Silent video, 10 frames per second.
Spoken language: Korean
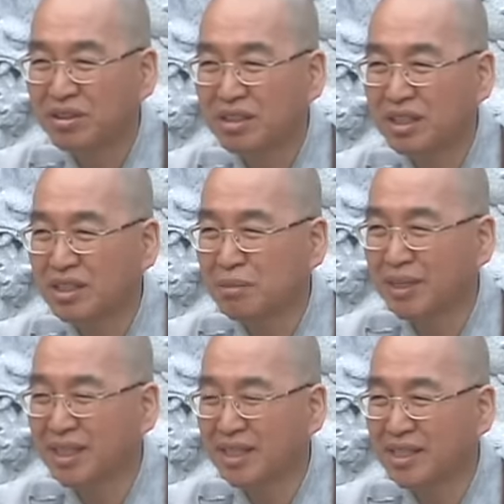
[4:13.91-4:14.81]
저리
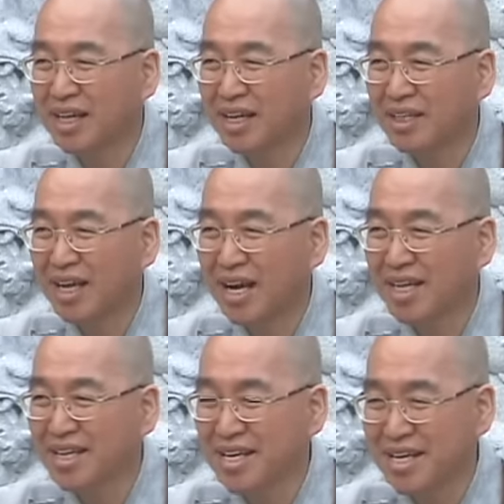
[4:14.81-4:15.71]
지만 다니나
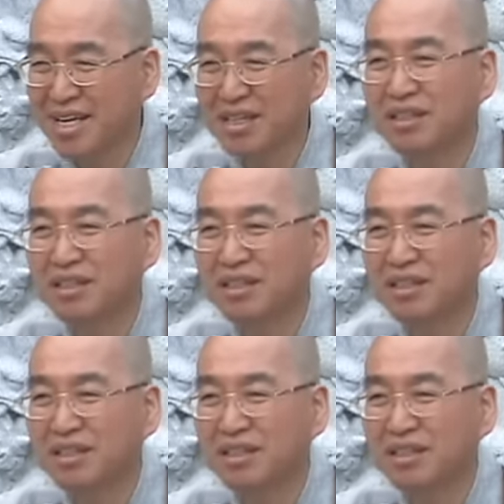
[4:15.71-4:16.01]
난안 다니나